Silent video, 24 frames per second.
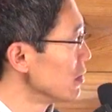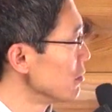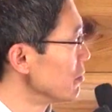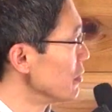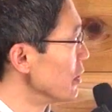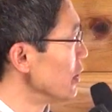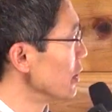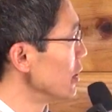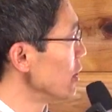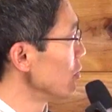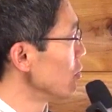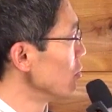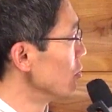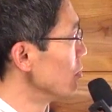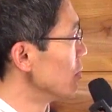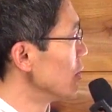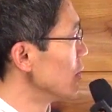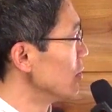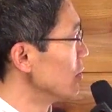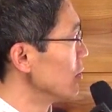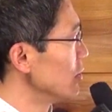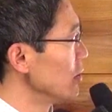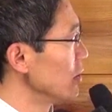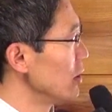まあ、英語
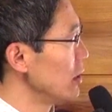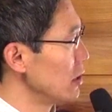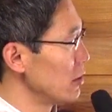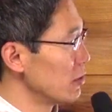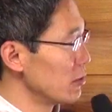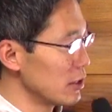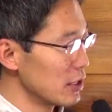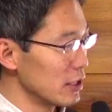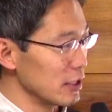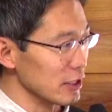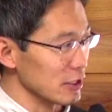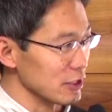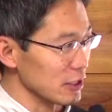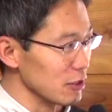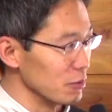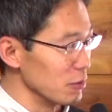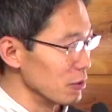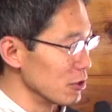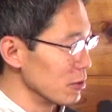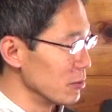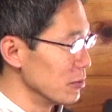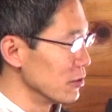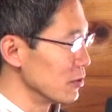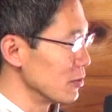も英語なんですけど
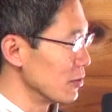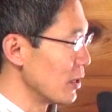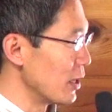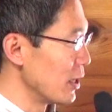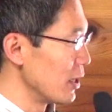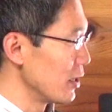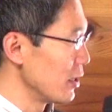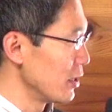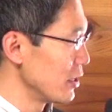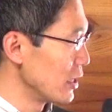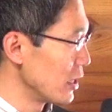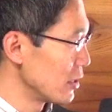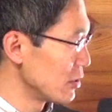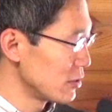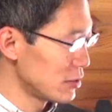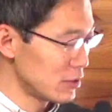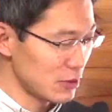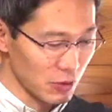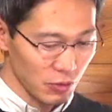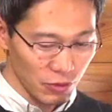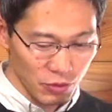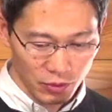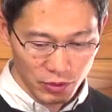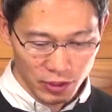もともとは訳
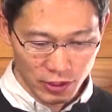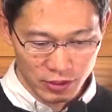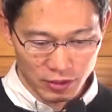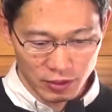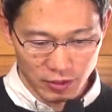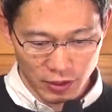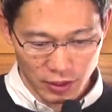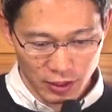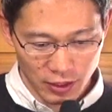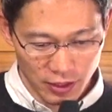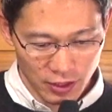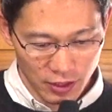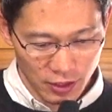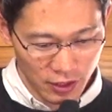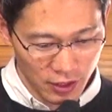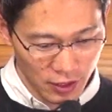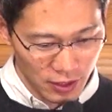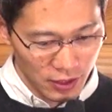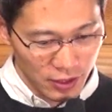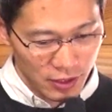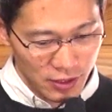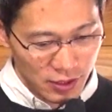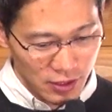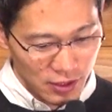すとこうですよね
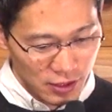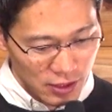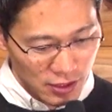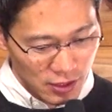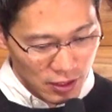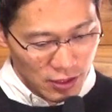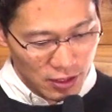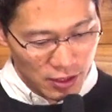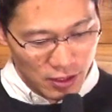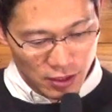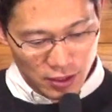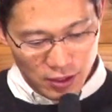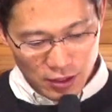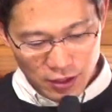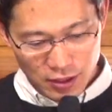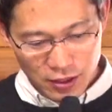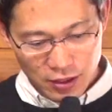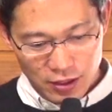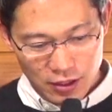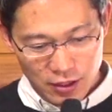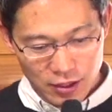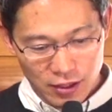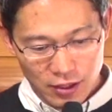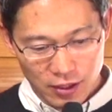
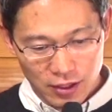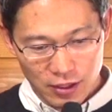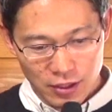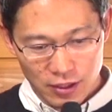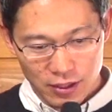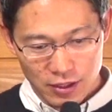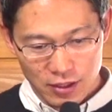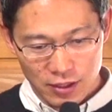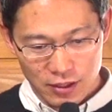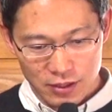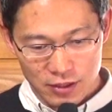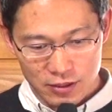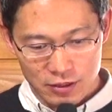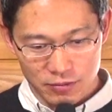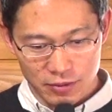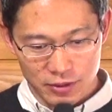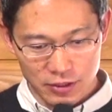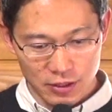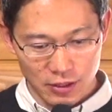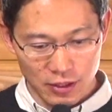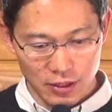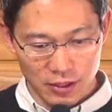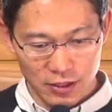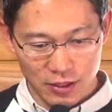えー、すい
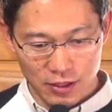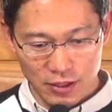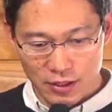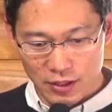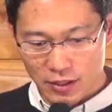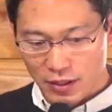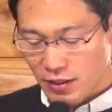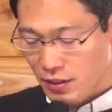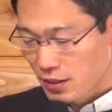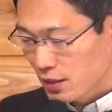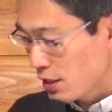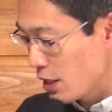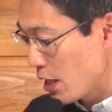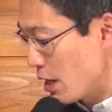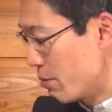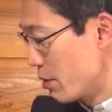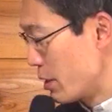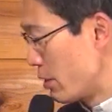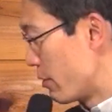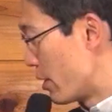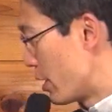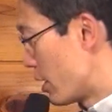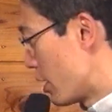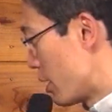ません
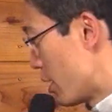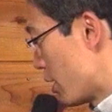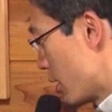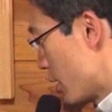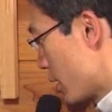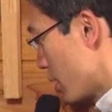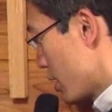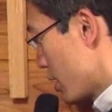神は